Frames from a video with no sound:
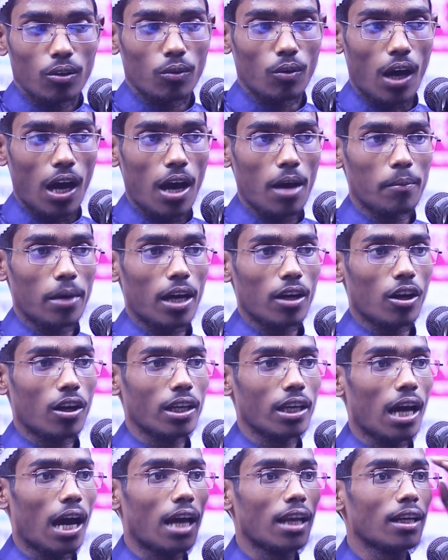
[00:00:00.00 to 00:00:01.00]
ও আমার
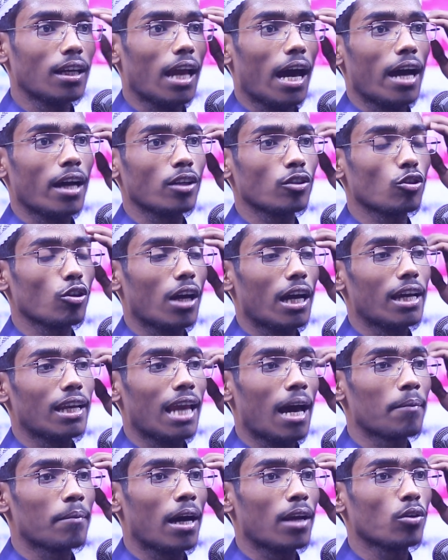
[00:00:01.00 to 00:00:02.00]
অনি আনলাং
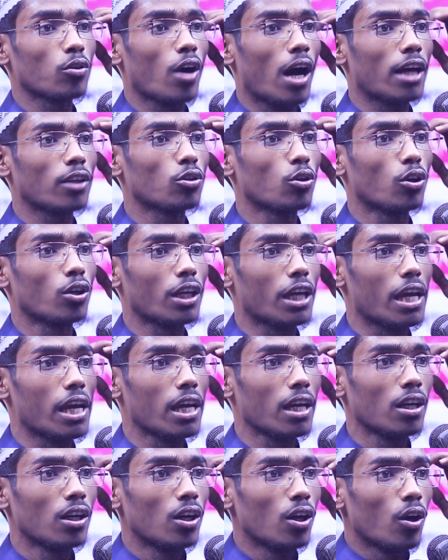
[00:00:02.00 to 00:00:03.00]
জুরাইলা মানুয়া দুনি
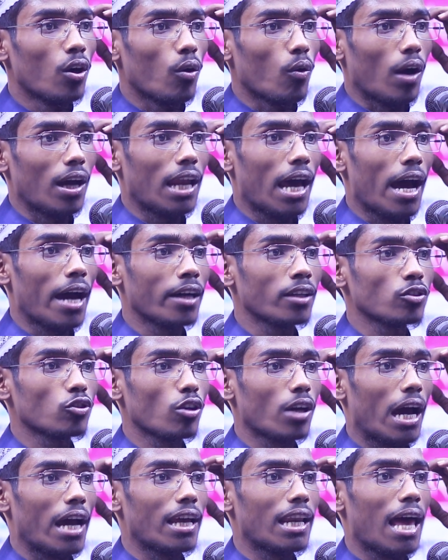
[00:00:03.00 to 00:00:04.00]
ওয়ালা
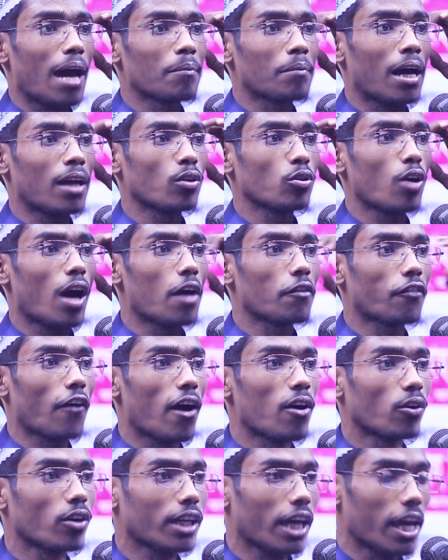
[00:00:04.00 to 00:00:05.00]
আংজুরাইলা মানুহা মানুয়া
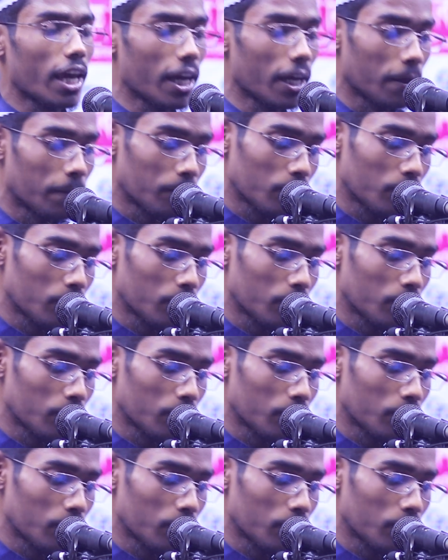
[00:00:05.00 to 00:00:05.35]
ফাউকি